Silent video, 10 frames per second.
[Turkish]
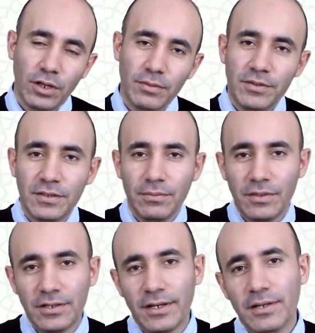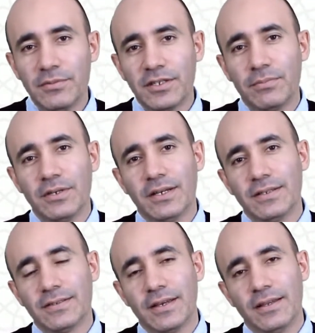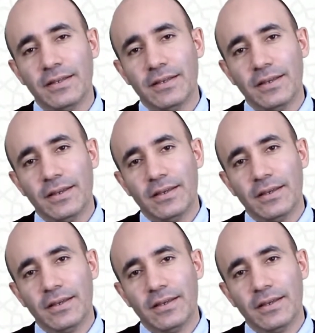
olay bizim irademize bırakılsaydı